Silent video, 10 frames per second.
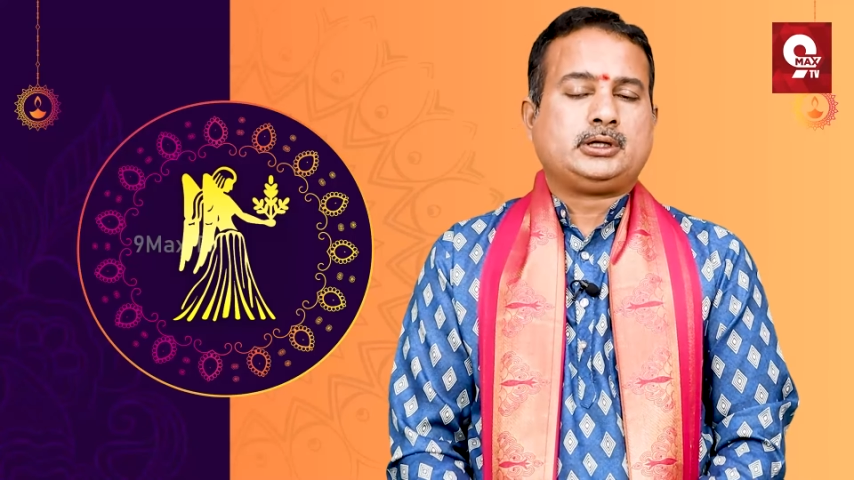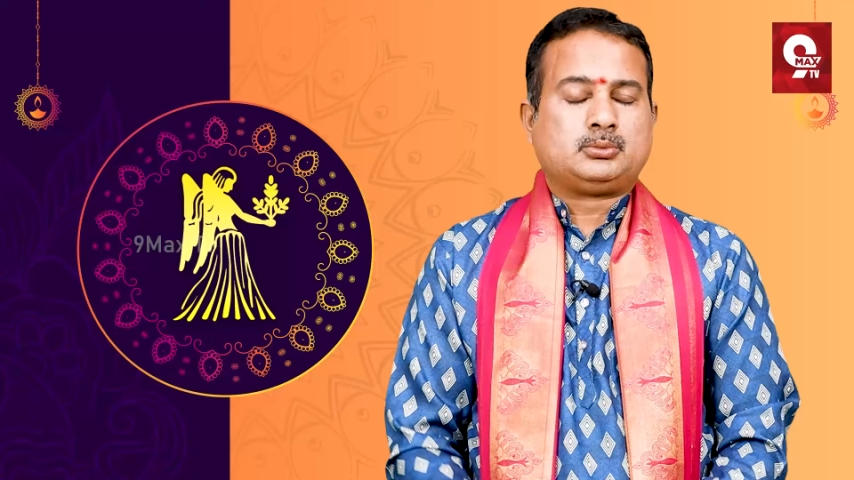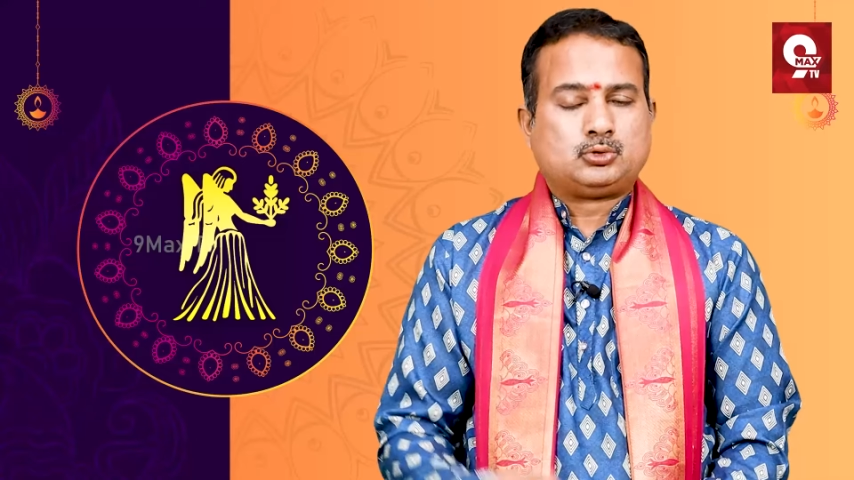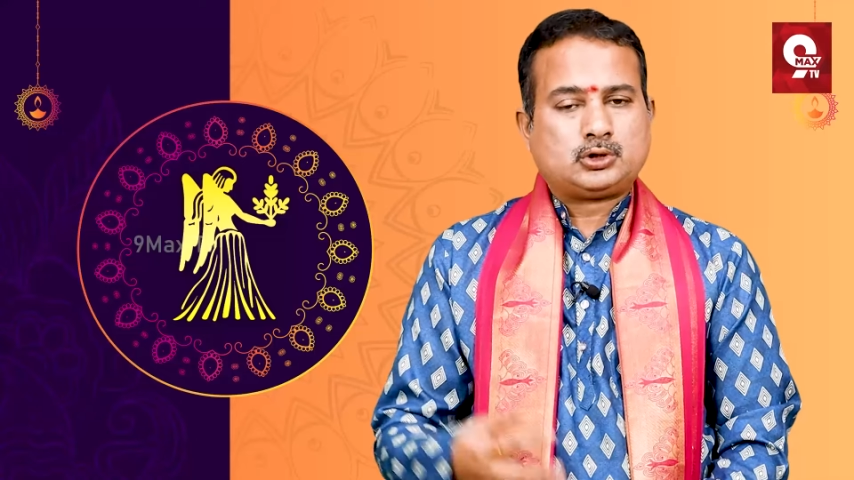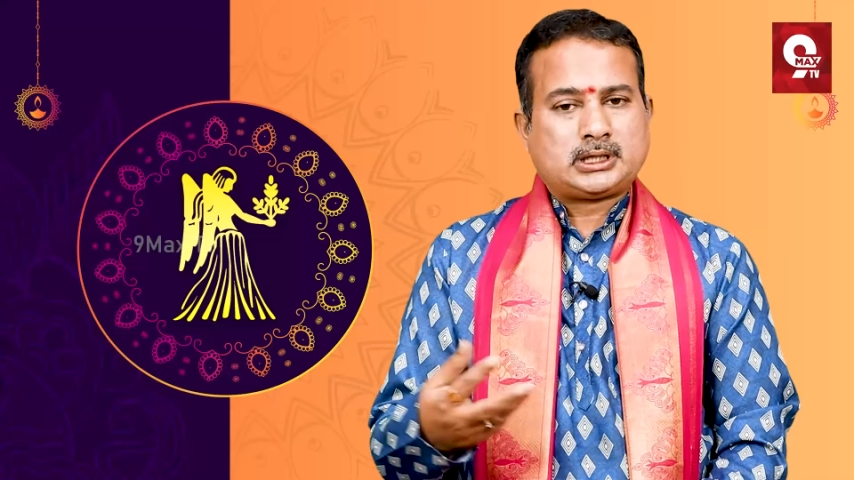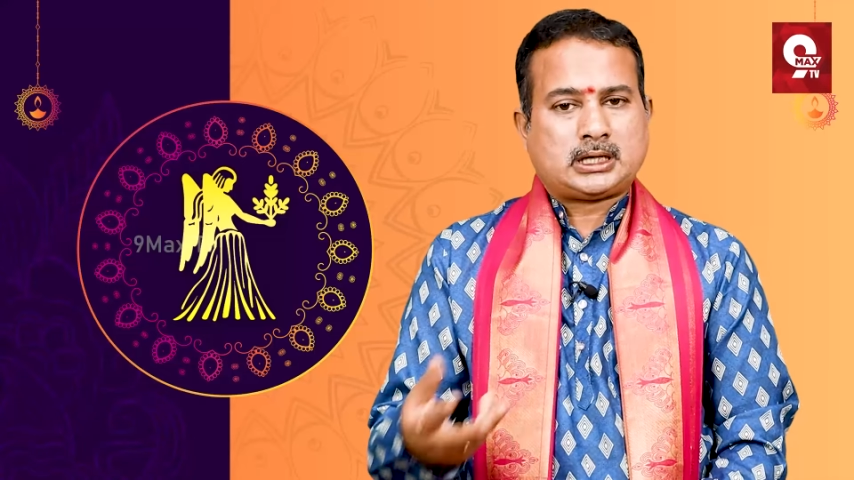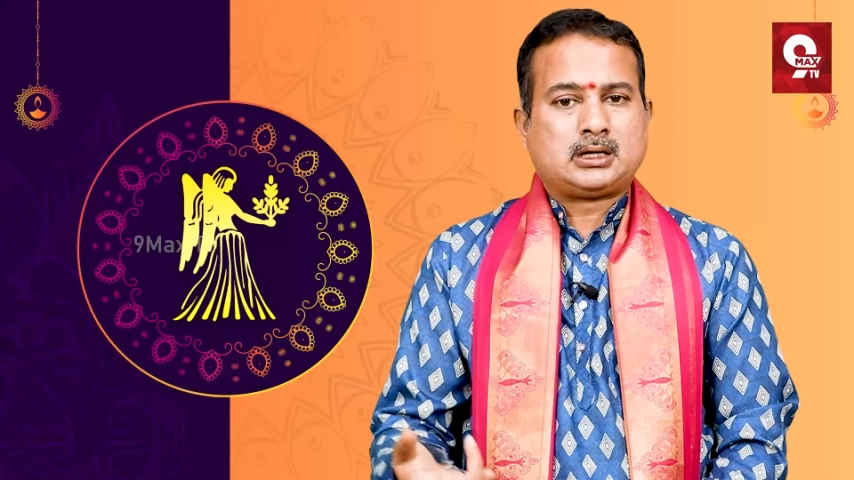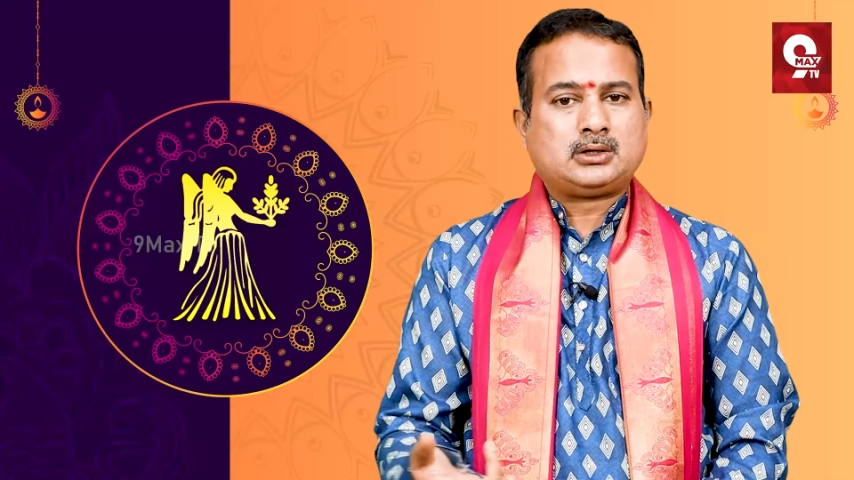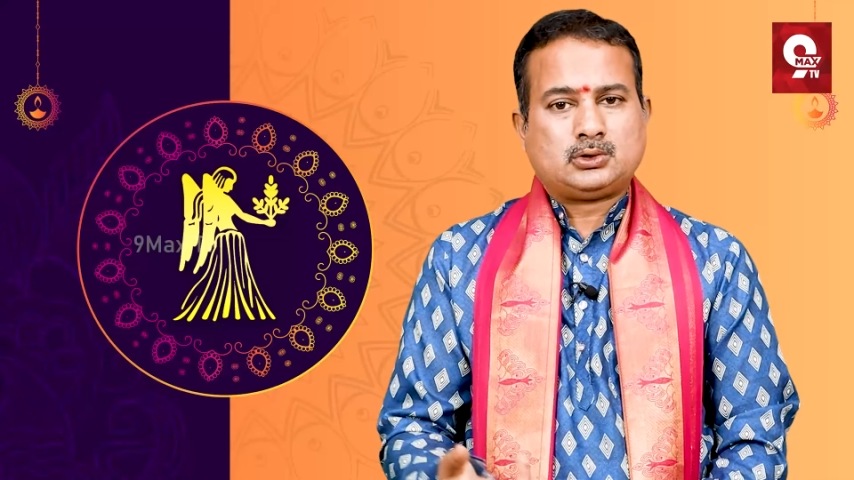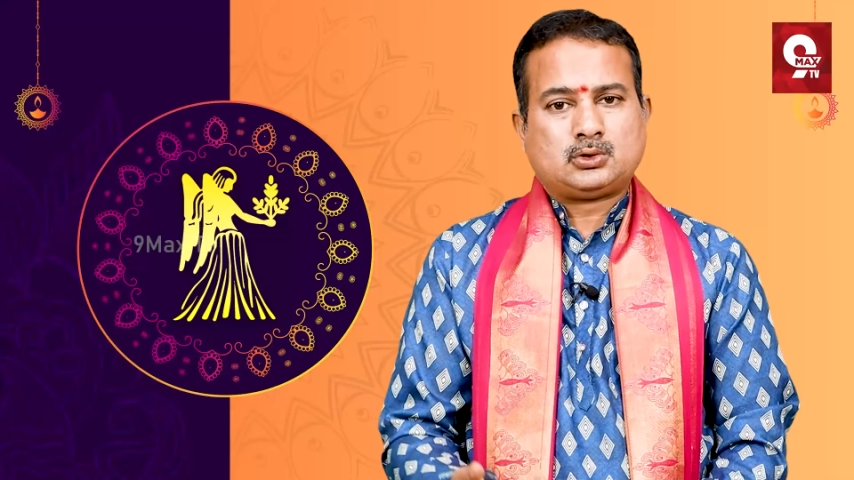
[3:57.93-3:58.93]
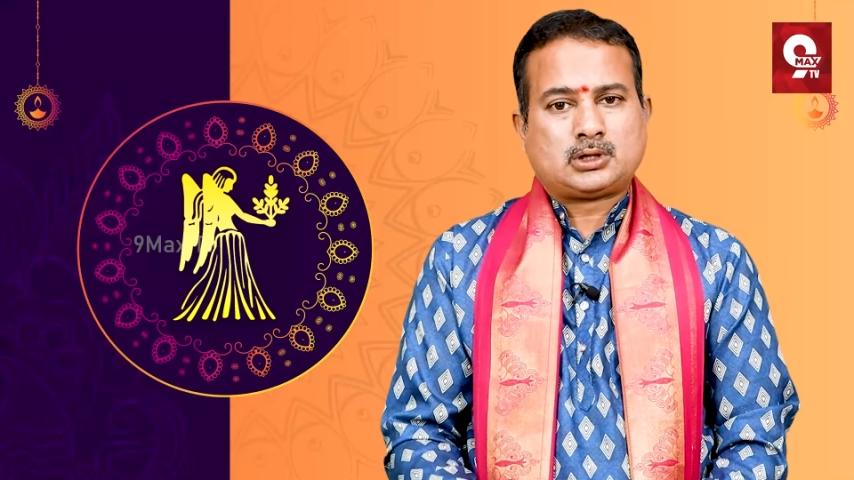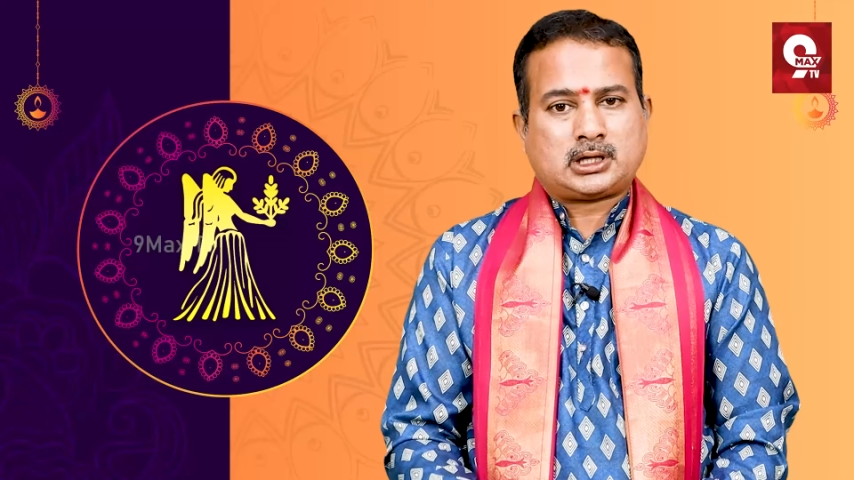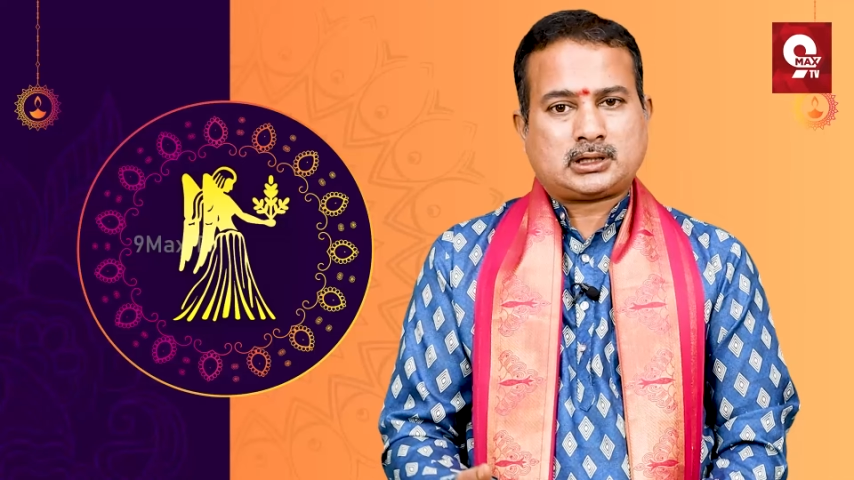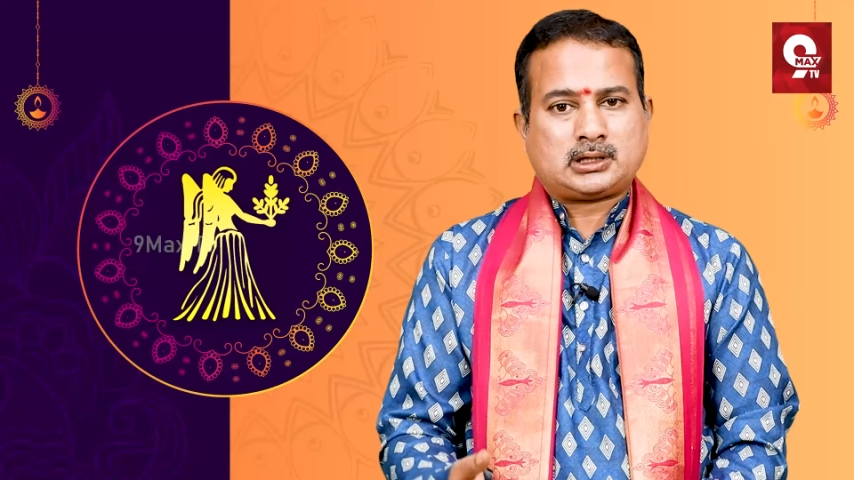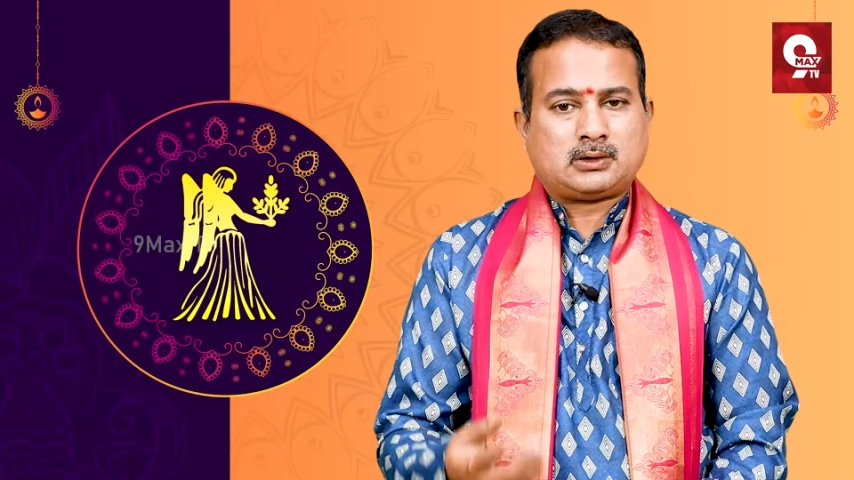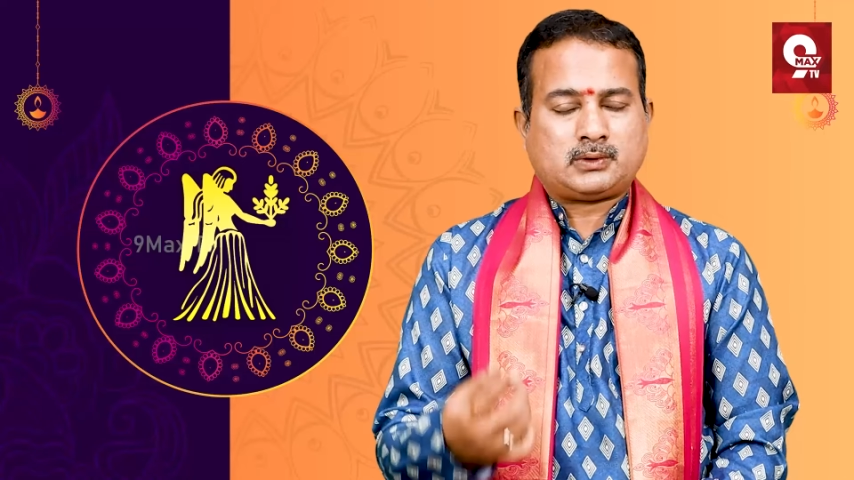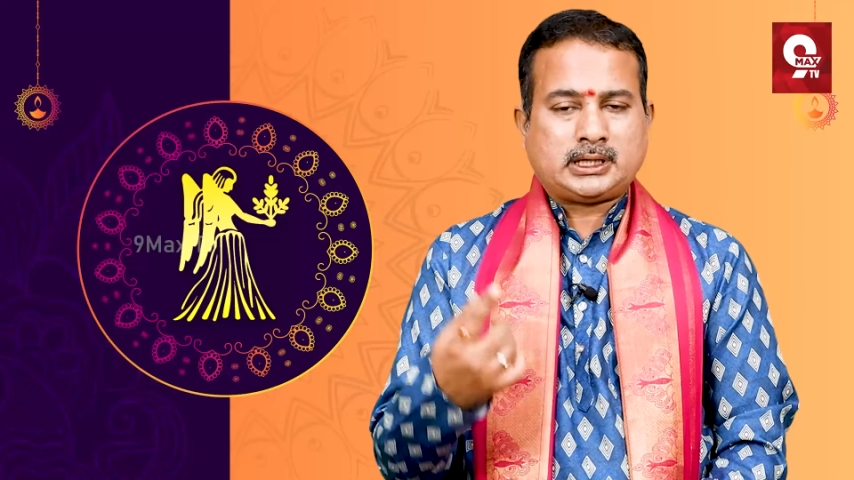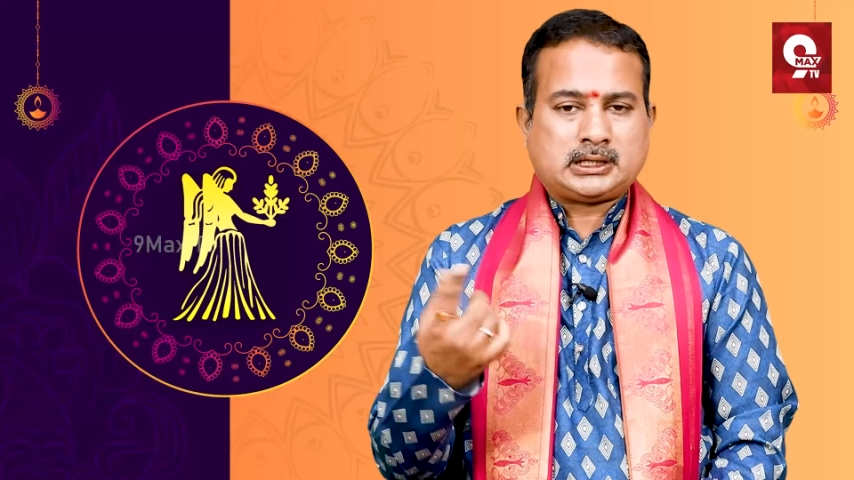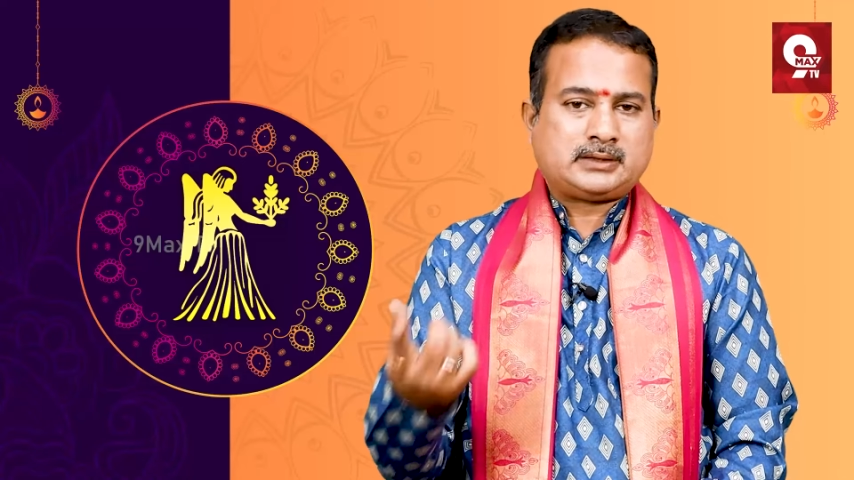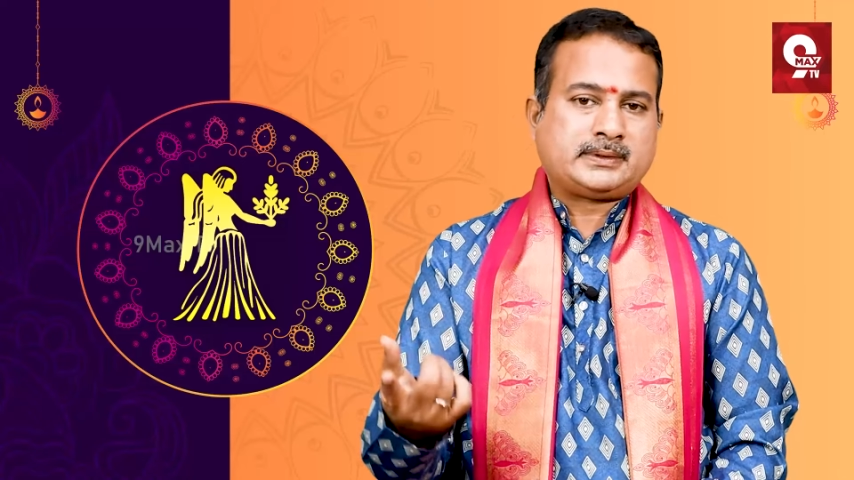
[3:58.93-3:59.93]
ఈ మూడు గ్రహాలు యోగకారకంగా
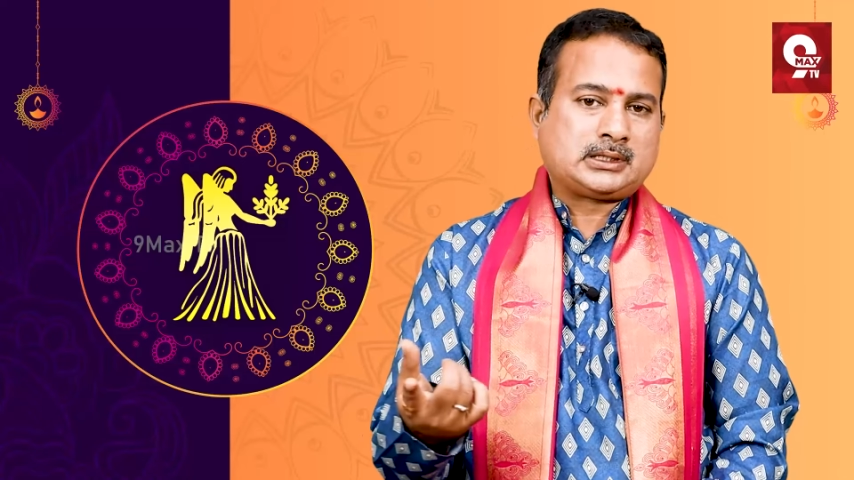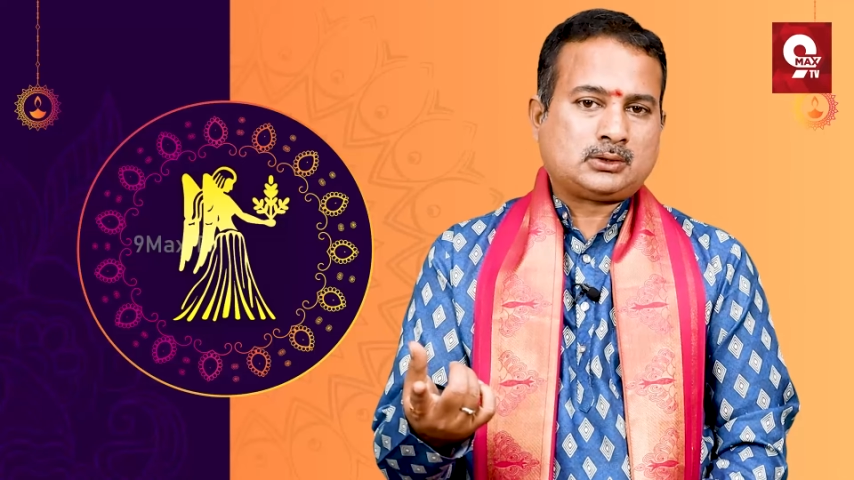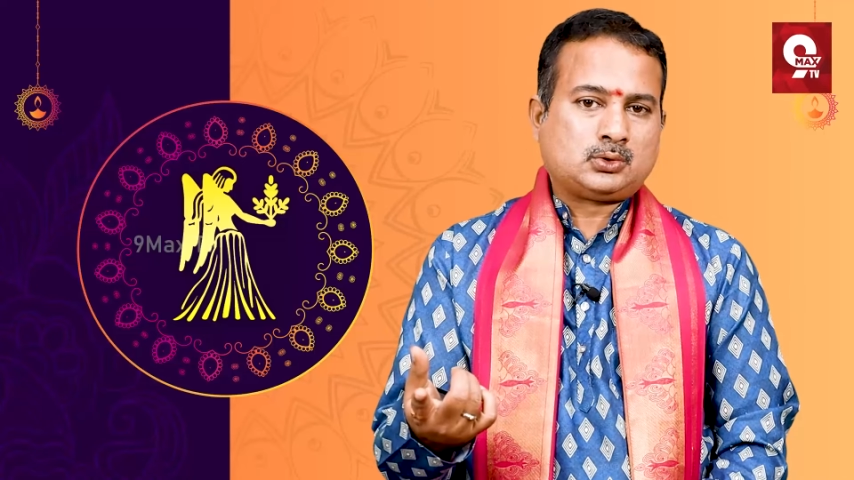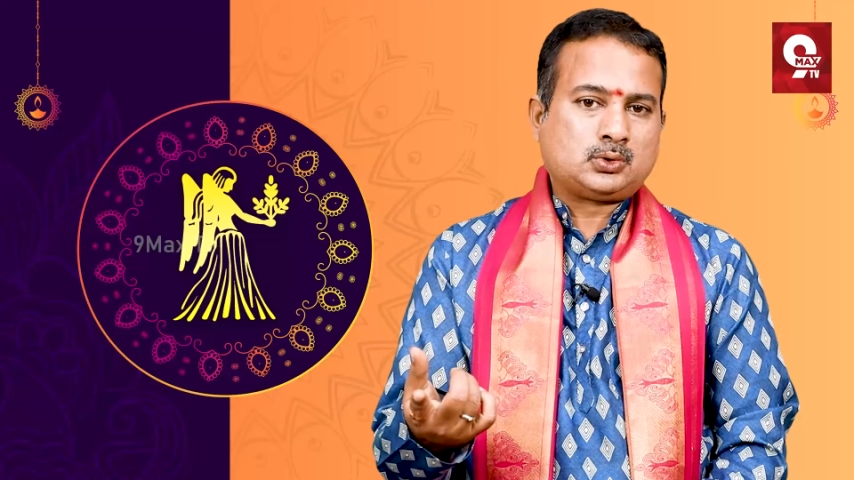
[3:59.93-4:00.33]
ఉన్నాయి అదేవిధంగా